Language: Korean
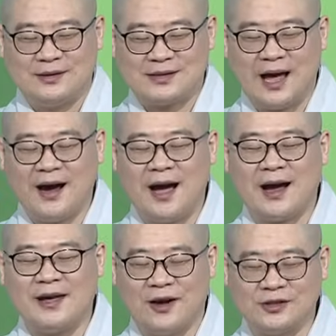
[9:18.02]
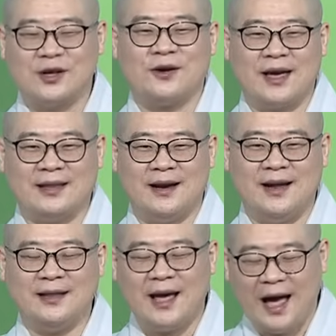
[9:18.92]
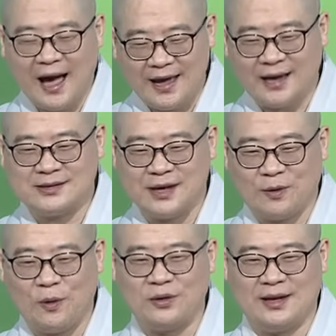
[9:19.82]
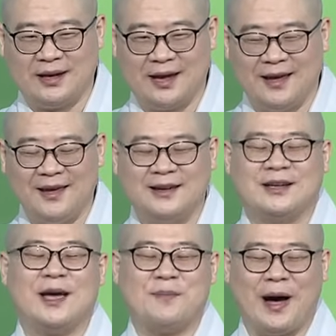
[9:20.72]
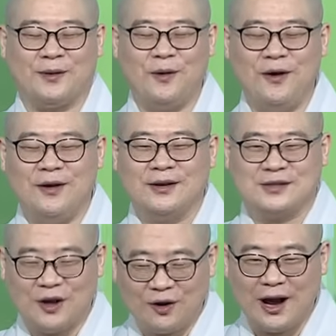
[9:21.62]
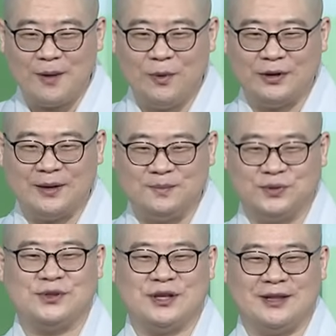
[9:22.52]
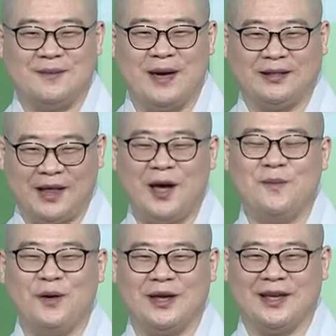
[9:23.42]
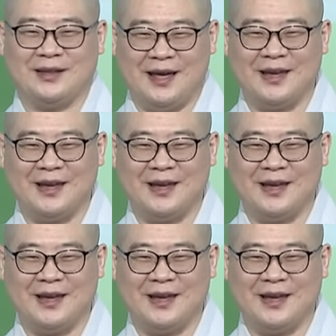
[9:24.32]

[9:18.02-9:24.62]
상아가 여섯 개 달린 하얀색 코끼리 그게 바로 석가모니 부처님의 태몽이